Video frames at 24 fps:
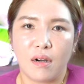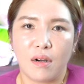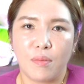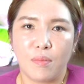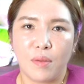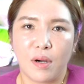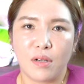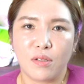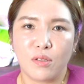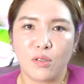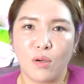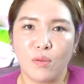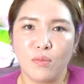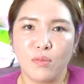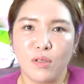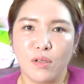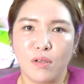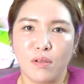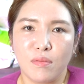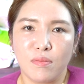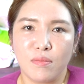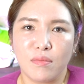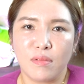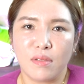막
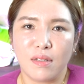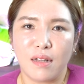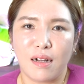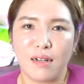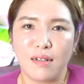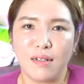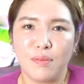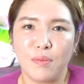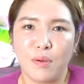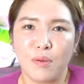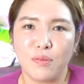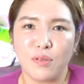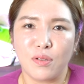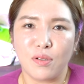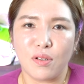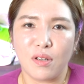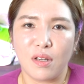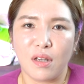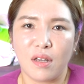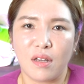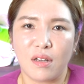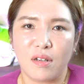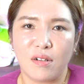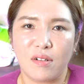점점
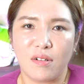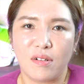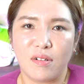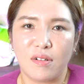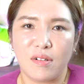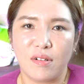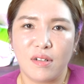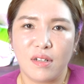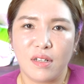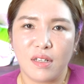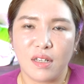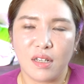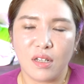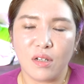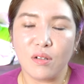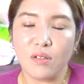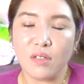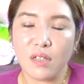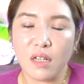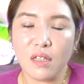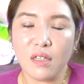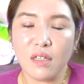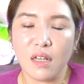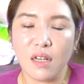난리법속이에요 이런
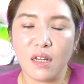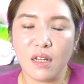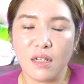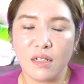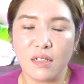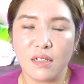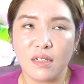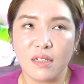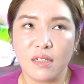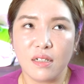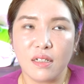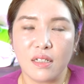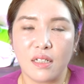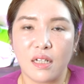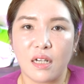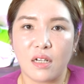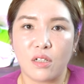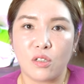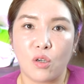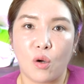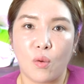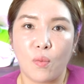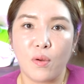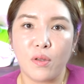사태를 제가
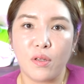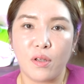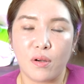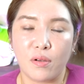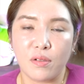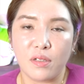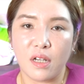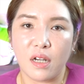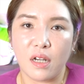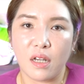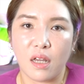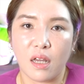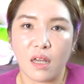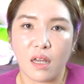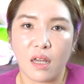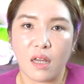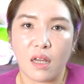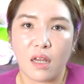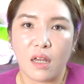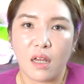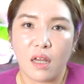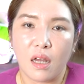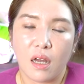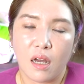저번
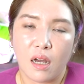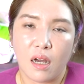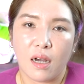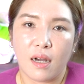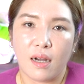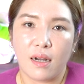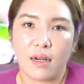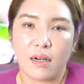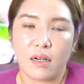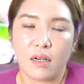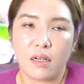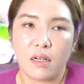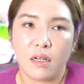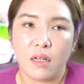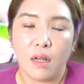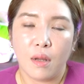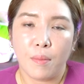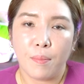영상에 아,